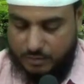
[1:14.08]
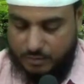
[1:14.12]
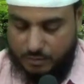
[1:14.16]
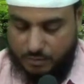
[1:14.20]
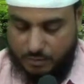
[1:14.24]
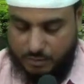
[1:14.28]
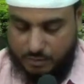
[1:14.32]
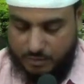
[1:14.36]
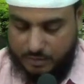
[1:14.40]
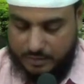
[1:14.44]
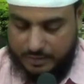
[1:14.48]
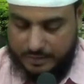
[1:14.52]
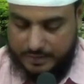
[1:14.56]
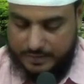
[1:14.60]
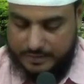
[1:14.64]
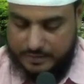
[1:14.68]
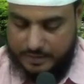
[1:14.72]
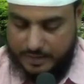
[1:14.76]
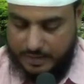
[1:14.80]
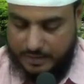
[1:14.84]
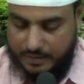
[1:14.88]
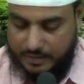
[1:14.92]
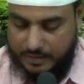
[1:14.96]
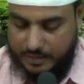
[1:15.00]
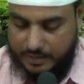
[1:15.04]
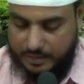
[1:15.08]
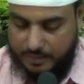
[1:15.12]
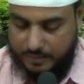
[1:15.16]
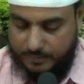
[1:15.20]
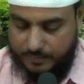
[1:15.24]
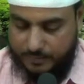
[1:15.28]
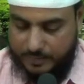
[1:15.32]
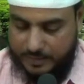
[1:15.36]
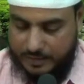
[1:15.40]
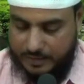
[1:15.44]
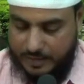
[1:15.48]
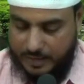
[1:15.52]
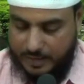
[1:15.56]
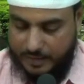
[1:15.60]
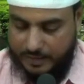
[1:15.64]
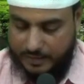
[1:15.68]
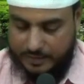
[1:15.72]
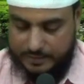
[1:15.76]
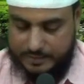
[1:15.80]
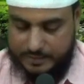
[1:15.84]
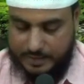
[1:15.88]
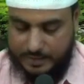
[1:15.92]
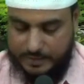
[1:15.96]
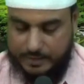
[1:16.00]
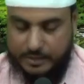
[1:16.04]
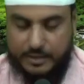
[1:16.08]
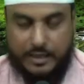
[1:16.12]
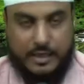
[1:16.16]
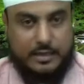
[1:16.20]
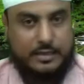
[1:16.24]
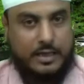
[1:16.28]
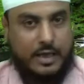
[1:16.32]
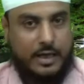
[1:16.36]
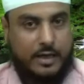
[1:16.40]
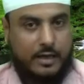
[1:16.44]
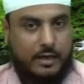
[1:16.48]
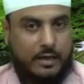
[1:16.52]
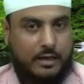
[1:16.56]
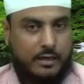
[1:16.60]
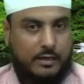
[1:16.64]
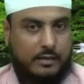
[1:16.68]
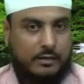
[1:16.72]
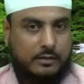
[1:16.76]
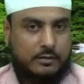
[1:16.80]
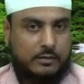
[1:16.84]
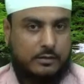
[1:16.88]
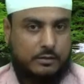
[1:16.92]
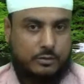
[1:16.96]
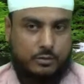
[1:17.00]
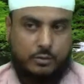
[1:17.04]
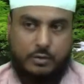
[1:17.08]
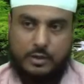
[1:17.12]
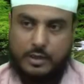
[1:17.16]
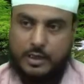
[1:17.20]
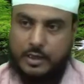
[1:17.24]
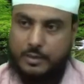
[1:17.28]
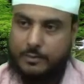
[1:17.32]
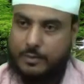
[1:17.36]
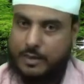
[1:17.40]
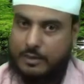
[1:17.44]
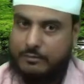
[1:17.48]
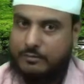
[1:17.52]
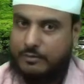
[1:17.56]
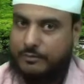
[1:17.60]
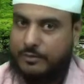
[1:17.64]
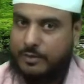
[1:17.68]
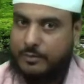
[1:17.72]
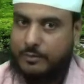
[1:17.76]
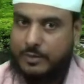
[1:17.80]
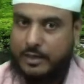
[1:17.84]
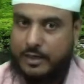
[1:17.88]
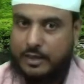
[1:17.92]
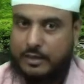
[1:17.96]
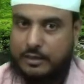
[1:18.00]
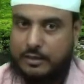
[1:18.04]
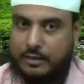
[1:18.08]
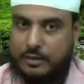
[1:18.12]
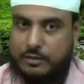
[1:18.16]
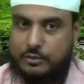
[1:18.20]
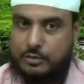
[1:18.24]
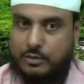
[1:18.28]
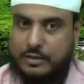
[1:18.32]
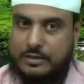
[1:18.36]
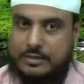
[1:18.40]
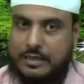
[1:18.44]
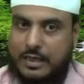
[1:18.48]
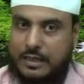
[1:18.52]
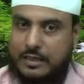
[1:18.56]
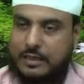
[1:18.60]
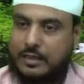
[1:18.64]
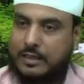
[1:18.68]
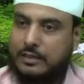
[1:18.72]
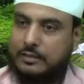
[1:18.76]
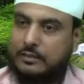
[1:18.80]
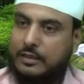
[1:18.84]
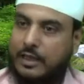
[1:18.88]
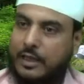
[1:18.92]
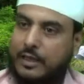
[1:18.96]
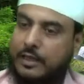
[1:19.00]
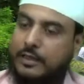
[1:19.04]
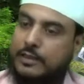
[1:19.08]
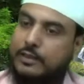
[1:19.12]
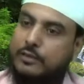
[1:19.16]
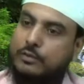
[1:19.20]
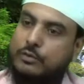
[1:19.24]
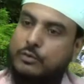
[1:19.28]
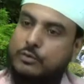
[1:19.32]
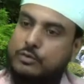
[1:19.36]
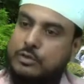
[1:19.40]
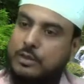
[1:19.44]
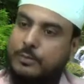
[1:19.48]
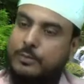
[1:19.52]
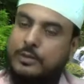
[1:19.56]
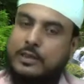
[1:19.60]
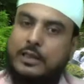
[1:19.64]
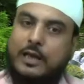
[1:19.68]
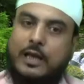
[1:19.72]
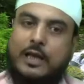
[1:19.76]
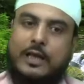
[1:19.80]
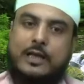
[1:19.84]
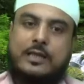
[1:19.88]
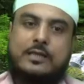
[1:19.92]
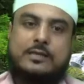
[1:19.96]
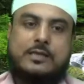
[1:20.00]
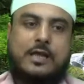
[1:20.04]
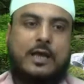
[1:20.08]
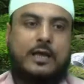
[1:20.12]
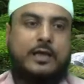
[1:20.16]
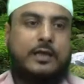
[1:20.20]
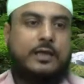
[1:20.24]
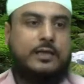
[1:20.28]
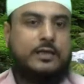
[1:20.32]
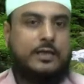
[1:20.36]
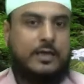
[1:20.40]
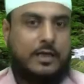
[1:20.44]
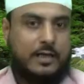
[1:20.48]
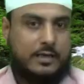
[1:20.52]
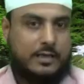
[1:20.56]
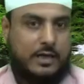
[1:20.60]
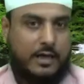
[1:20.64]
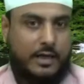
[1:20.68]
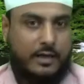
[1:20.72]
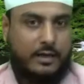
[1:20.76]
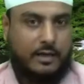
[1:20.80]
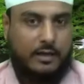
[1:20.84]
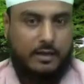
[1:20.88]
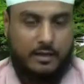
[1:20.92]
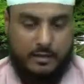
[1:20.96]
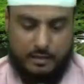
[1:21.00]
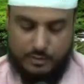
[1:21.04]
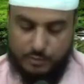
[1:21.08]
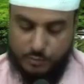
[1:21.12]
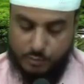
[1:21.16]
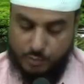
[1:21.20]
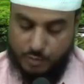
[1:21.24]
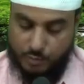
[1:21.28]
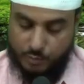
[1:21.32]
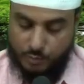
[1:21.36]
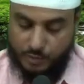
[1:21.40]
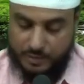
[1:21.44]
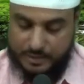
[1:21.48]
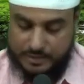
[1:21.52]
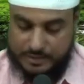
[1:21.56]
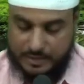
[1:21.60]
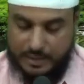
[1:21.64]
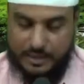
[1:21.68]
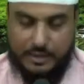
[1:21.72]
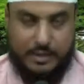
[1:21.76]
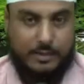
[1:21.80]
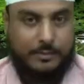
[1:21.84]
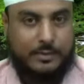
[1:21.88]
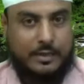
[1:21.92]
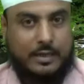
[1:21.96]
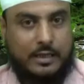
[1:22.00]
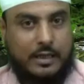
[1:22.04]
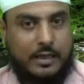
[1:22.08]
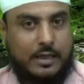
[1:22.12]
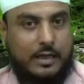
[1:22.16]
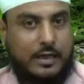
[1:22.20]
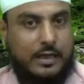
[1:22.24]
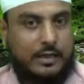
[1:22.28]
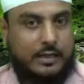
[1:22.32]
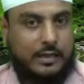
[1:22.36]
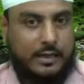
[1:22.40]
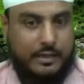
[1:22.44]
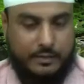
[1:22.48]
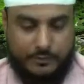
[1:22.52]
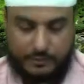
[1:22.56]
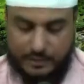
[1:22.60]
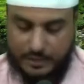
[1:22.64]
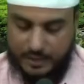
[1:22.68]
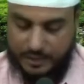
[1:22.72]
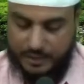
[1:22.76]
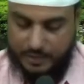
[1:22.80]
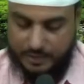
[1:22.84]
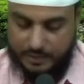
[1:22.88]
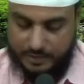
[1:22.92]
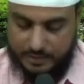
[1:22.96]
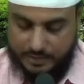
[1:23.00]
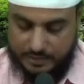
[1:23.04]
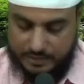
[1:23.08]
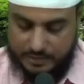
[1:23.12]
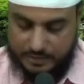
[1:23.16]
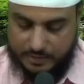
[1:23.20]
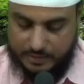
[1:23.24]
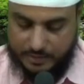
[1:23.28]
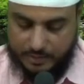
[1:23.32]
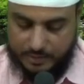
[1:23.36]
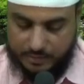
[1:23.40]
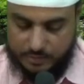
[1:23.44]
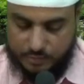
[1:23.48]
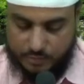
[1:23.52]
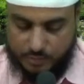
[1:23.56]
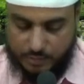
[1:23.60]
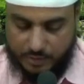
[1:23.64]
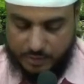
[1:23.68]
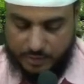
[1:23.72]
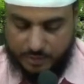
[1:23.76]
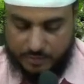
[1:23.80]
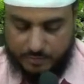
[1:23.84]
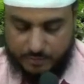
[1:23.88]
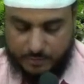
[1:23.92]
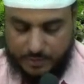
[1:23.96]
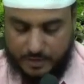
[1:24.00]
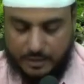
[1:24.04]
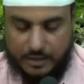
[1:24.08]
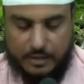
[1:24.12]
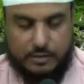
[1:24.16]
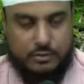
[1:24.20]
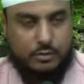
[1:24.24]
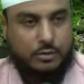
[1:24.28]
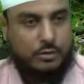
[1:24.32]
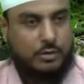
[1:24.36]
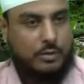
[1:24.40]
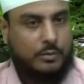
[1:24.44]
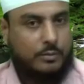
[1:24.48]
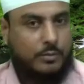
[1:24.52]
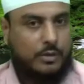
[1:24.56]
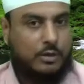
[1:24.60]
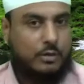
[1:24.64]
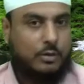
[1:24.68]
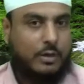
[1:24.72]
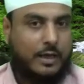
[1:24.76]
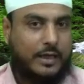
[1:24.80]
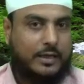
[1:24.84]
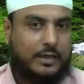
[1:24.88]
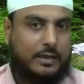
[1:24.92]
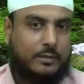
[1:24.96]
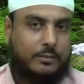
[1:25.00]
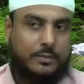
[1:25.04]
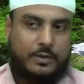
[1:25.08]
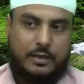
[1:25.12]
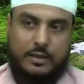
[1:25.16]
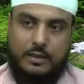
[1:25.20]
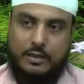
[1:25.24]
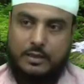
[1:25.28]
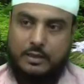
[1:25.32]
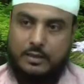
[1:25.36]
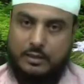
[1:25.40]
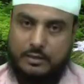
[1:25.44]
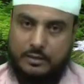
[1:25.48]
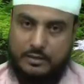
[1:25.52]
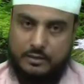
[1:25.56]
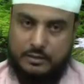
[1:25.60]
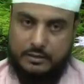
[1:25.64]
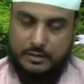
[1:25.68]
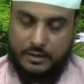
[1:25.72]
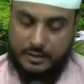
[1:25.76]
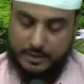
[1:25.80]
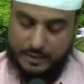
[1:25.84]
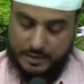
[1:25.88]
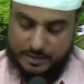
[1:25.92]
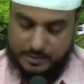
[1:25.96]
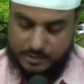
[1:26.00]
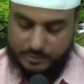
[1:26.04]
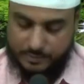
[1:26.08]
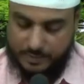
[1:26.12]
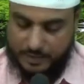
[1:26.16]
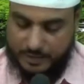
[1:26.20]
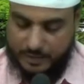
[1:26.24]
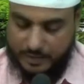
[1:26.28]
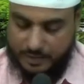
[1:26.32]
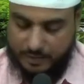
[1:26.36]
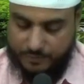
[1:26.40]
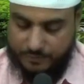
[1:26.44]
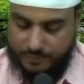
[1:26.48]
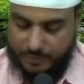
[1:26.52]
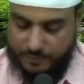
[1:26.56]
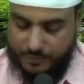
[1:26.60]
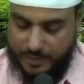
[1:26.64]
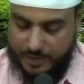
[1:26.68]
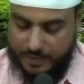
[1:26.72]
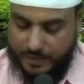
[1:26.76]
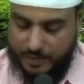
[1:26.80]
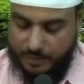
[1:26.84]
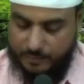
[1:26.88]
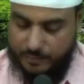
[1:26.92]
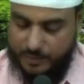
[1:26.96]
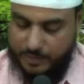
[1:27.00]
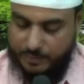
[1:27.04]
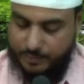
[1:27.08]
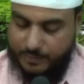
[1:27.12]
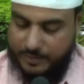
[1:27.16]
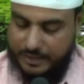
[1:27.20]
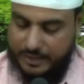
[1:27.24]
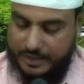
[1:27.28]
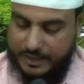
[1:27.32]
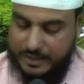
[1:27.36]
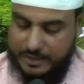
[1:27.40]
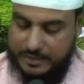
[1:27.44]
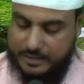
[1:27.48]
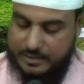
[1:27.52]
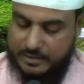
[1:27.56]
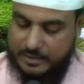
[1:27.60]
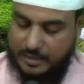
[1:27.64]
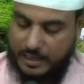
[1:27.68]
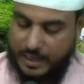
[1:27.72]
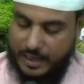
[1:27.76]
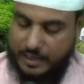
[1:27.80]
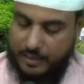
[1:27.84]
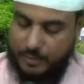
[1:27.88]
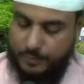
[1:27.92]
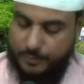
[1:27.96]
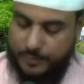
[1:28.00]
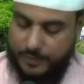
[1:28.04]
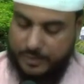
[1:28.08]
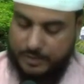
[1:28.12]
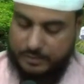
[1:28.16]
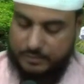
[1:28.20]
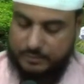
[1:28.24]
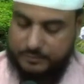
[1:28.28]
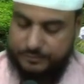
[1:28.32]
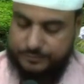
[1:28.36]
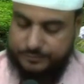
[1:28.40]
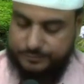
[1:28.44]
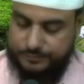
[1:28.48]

और एहसान का बदला एहसान दिया जाएगा सूर्य रहमान में फरमाया कि जो एहसान करता है उसका बदला एहसान ही दिया जाएगा और वो एहसान का बदला अल्लाह देने वाला है इसी तरह सूर्य बकरा सूर नंबर दो आयत नंबर तरियासी में अल्लाह ने फरमाया कि हमने बनी इसराइल पर